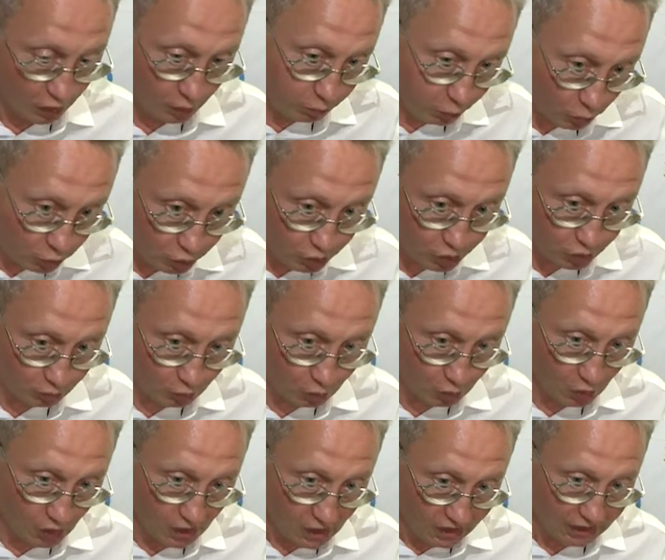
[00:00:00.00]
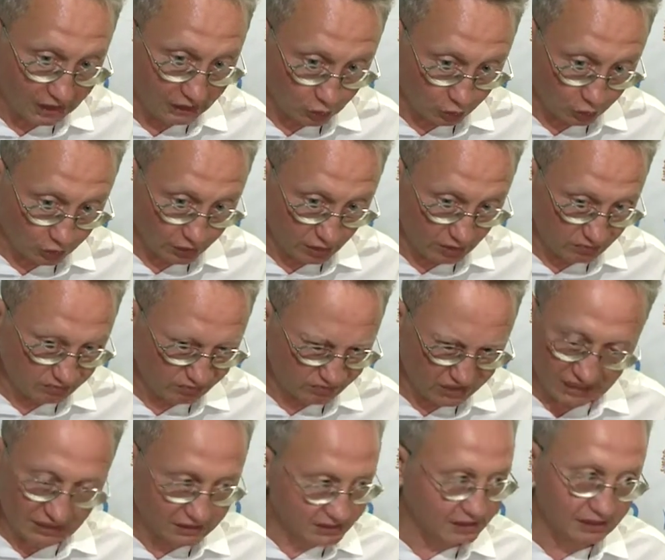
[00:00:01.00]
будущему, которое
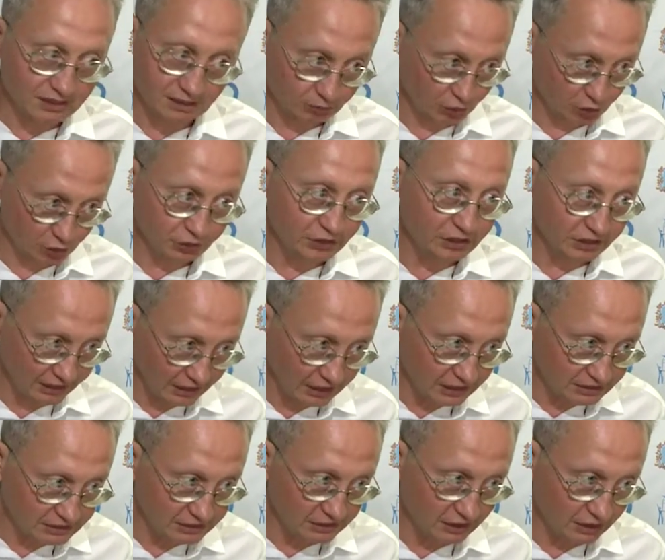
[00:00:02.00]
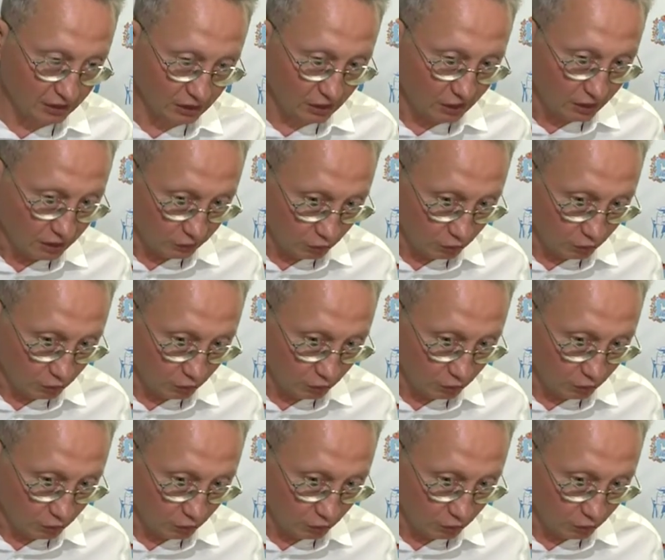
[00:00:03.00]
до конца нам еще не ясно,